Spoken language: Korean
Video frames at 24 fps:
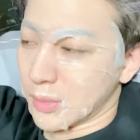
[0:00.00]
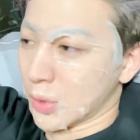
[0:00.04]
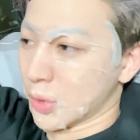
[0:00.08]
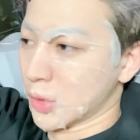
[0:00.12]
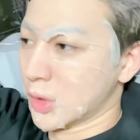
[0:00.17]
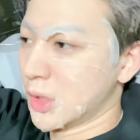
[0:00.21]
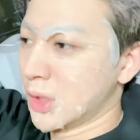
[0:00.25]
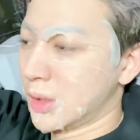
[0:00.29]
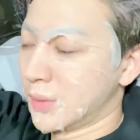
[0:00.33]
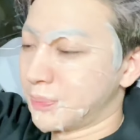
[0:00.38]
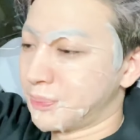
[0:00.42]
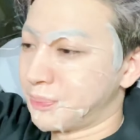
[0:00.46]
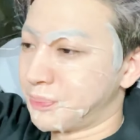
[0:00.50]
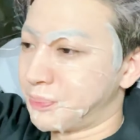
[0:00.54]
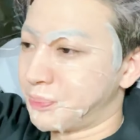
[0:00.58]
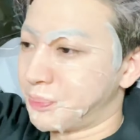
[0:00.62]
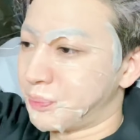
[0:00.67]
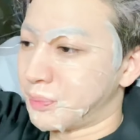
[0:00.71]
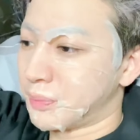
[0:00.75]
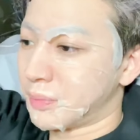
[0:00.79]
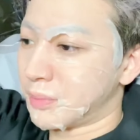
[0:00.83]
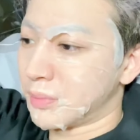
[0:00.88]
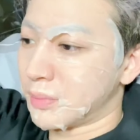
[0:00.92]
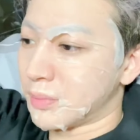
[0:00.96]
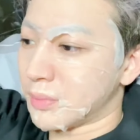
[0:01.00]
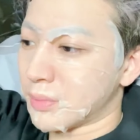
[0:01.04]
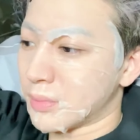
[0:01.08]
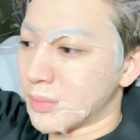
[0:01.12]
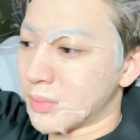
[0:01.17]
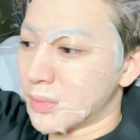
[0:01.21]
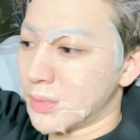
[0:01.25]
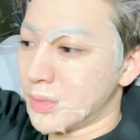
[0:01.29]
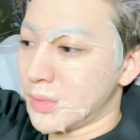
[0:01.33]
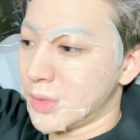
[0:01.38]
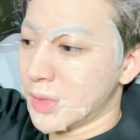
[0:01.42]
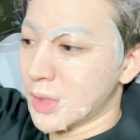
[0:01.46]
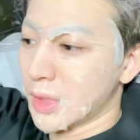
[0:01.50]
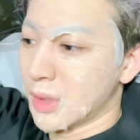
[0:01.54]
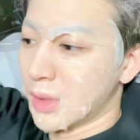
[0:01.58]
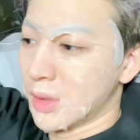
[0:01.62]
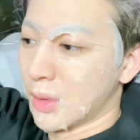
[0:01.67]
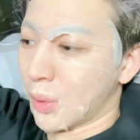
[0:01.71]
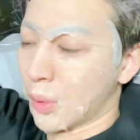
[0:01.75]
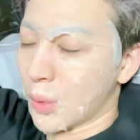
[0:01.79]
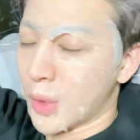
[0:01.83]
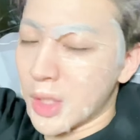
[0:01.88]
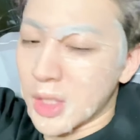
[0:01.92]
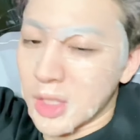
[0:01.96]
뭐지
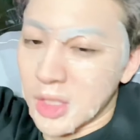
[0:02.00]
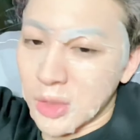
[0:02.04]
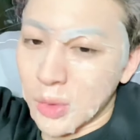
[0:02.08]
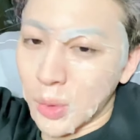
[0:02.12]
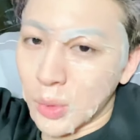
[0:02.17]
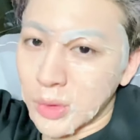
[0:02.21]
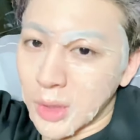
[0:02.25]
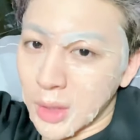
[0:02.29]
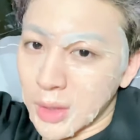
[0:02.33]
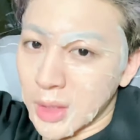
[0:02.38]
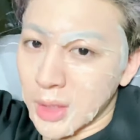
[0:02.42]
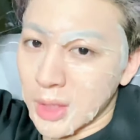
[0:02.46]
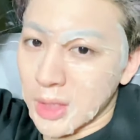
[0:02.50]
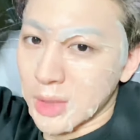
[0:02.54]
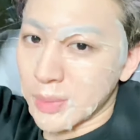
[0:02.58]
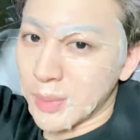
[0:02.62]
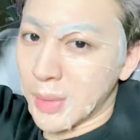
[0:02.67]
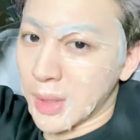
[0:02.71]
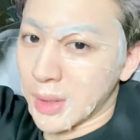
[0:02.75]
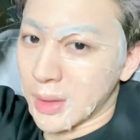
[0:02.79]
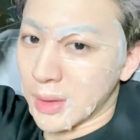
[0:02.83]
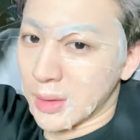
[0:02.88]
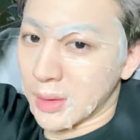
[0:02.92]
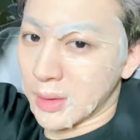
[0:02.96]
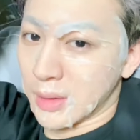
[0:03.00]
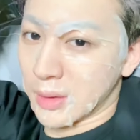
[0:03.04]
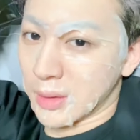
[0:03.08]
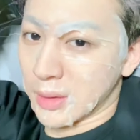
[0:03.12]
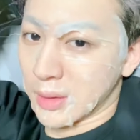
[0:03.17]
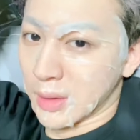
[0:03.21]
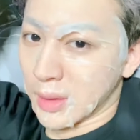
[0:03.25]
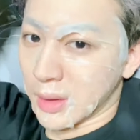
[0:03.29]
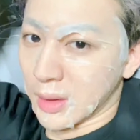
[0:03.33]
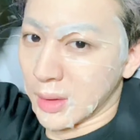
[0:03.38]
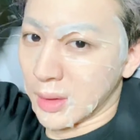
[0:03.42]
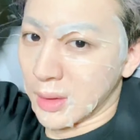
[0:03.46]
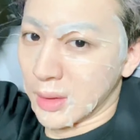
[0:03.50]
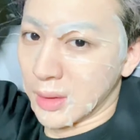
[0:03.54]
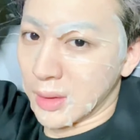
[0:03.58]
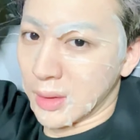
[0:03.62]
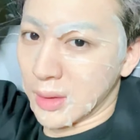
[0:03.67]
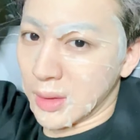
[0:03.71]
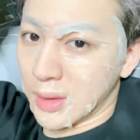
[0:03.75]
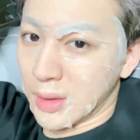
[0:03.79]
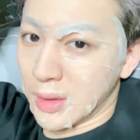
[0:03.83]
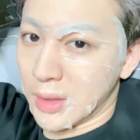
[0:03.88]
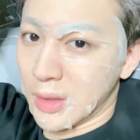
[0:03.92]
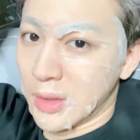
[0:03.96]
오래 지속은 안 되지만 네
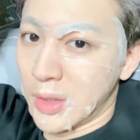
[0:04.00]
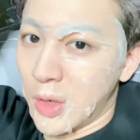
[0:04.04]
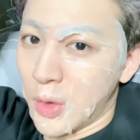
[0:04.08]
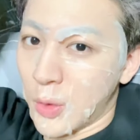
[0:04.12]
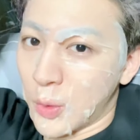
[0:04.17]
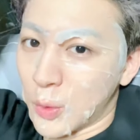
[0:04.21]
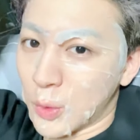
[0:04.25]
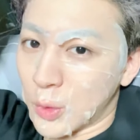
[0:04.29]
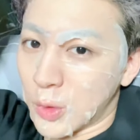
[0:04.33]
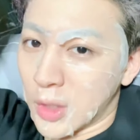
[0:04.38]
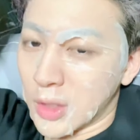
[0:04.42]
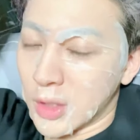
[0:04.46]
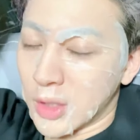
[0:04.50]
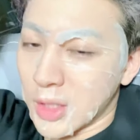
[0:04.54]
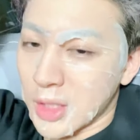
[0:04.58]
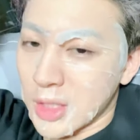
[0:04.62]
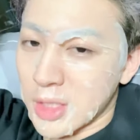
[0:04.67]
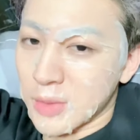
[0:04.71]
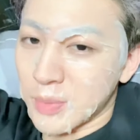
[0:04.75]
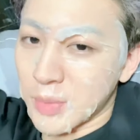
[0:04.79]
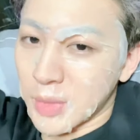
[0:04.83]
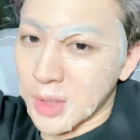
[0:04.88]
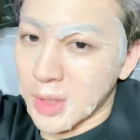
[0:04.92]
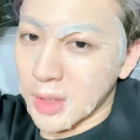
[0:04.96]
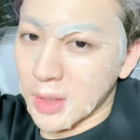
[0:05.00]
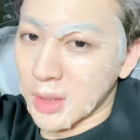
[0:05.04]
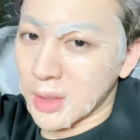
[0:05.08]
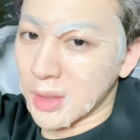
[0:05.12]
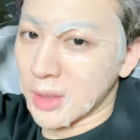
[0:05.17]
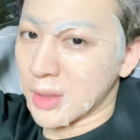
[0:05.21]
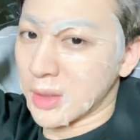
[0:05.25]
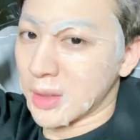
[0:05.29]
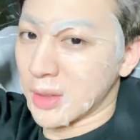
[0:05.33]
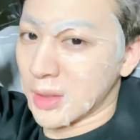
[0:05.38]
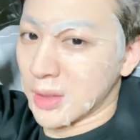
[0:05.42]
일회용으로 하는 게 있습니다